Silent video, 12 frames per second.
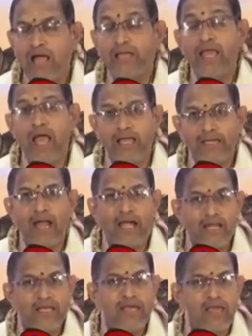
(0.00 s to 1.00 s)
అని ఆయన
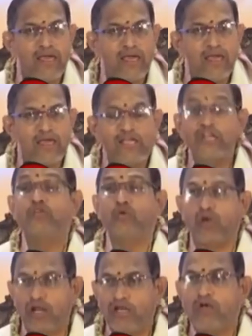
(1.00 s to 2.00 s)
అడిగి
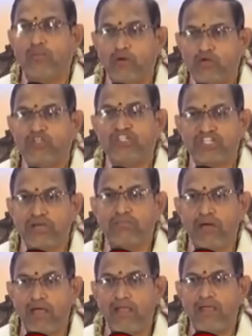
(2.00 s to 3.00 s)
ఎందుకురా నీకు మనుష్య
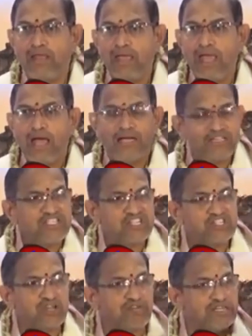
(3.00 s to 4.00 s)
జన్మ అని
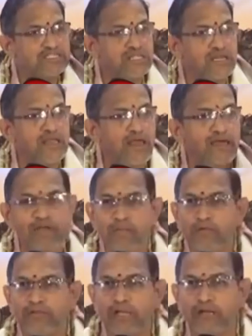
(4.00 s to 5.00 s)
శిక్ష వేస్తే
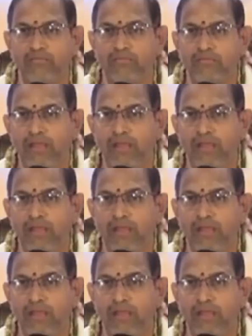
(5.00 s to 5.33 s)
ఏమైపోతాను